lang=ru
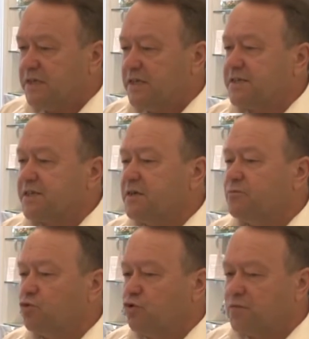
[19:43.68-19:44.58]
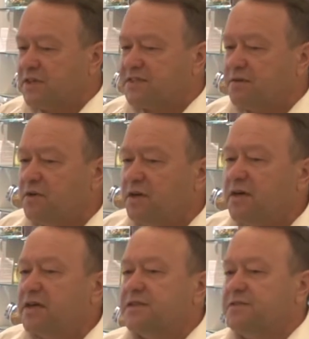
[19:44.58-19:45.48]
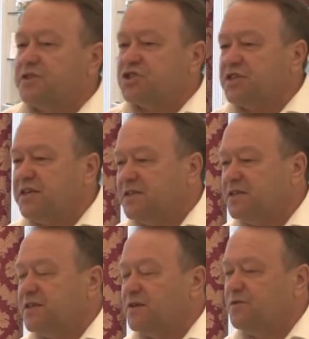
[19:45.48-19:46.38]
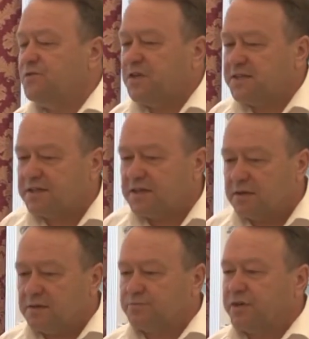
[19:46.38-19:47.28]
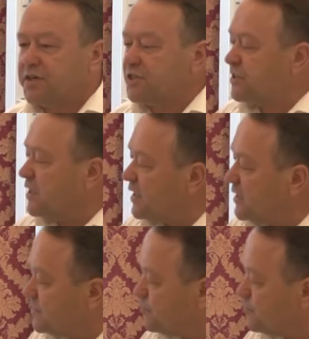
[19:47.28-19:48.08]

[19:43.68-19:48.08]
И таким образом движение ветра порождает